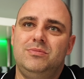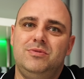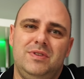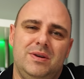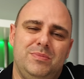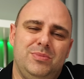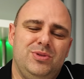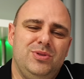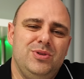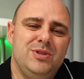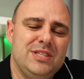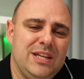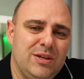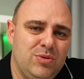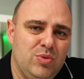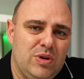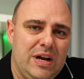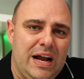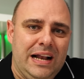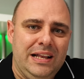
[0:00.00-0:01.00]
Mówię, bo to jest
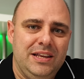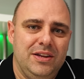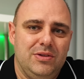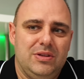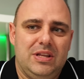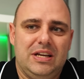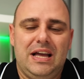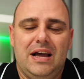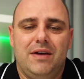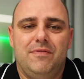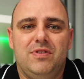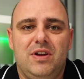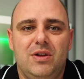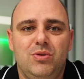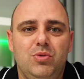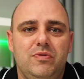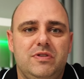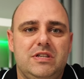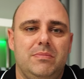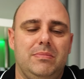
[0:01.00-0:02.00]
naturalne, no tak jak w
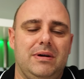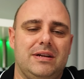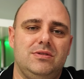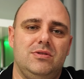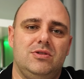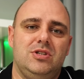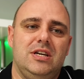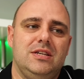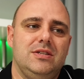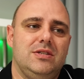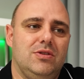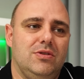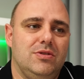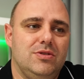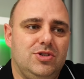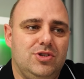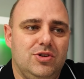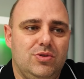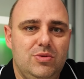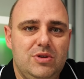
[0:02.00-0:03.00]
renówce bardzo często,
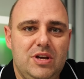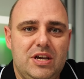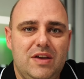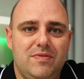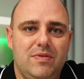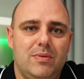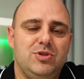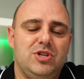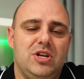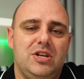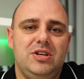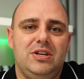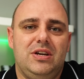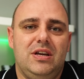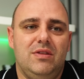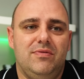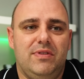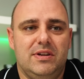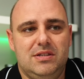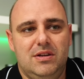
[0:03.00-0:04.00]
szczególnie, nie wiem,
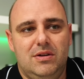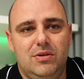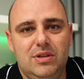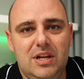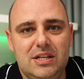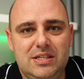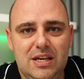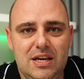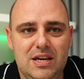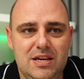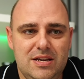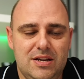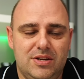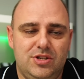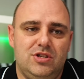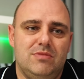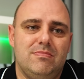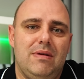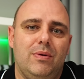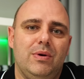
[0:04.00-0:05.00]
silniki 2.0 DCI nie
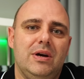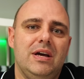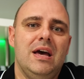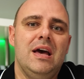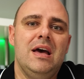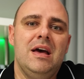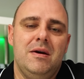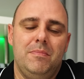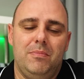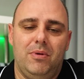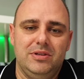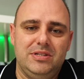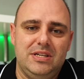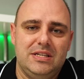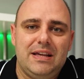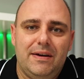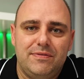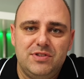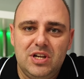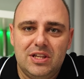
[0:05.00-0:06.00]
trzymały mocy,
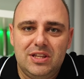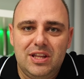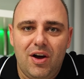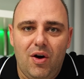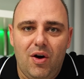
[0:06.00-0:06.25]
zawsze te